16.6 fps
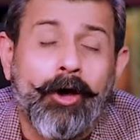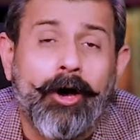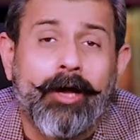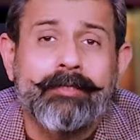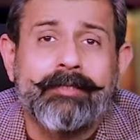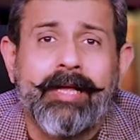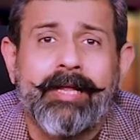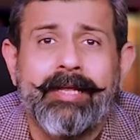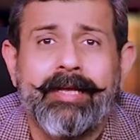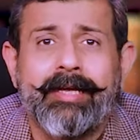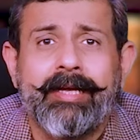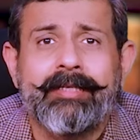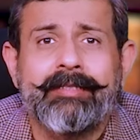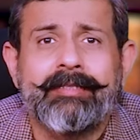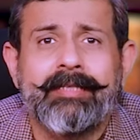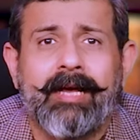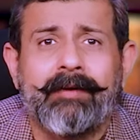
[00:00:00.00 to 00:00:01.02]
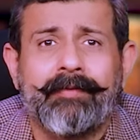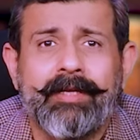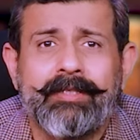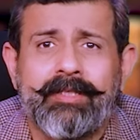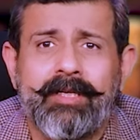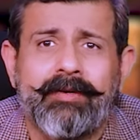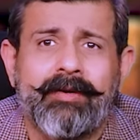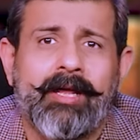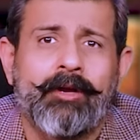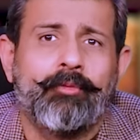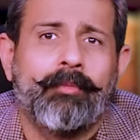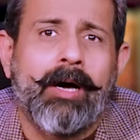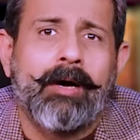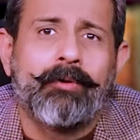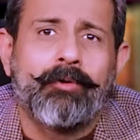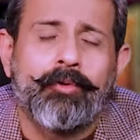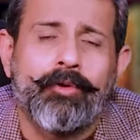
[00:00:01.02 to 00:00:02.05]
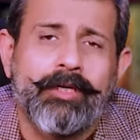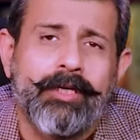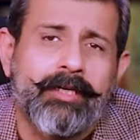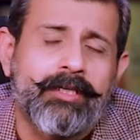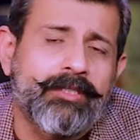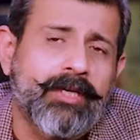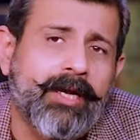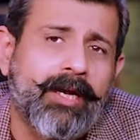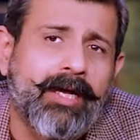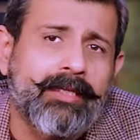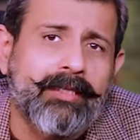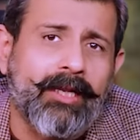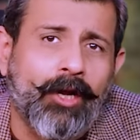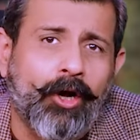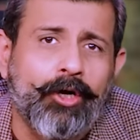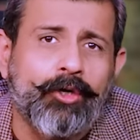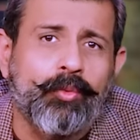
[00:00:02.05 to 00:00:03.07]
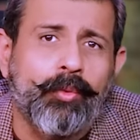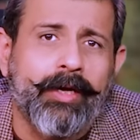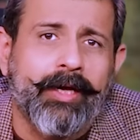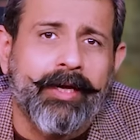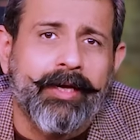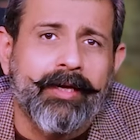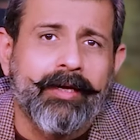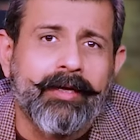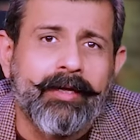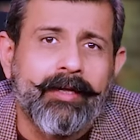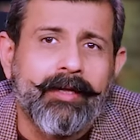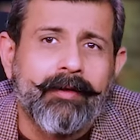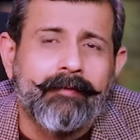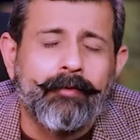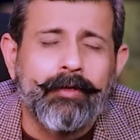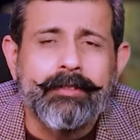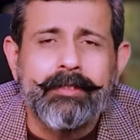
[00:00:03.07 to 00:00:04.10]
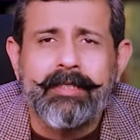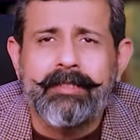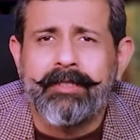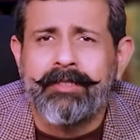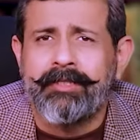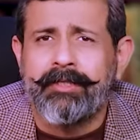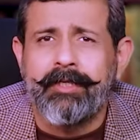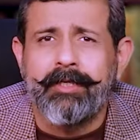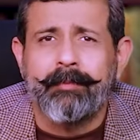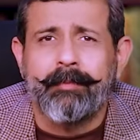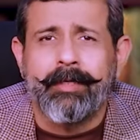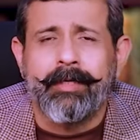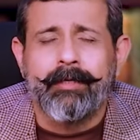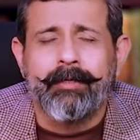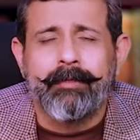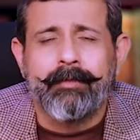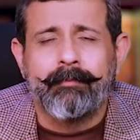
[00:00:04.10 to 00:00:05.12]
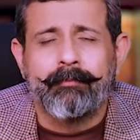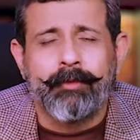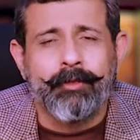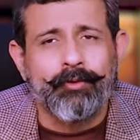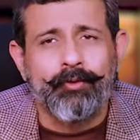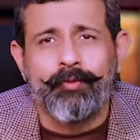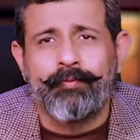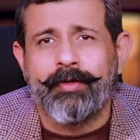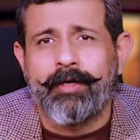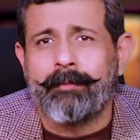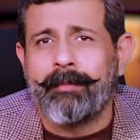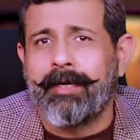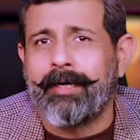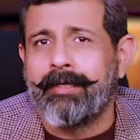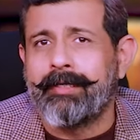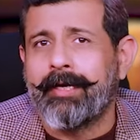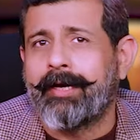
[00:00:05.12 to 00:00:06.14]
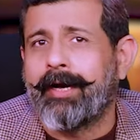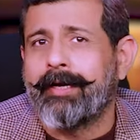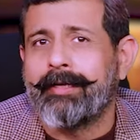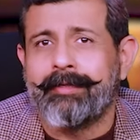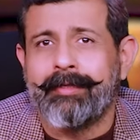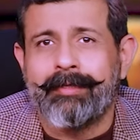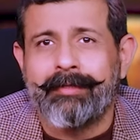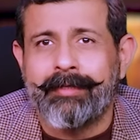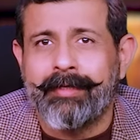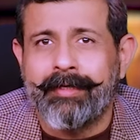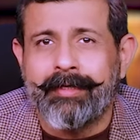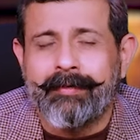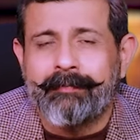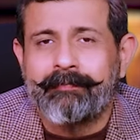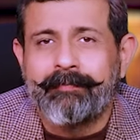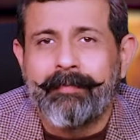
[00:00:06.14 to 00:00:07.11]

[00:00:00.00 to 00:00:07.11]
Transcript: और तहरीक इंसाफ के जिन रहनुमाओं को ये निशानात अलाट हुए हैं वो इसकी तशहर में मसरूफ़ अमल दिखाई देते हैं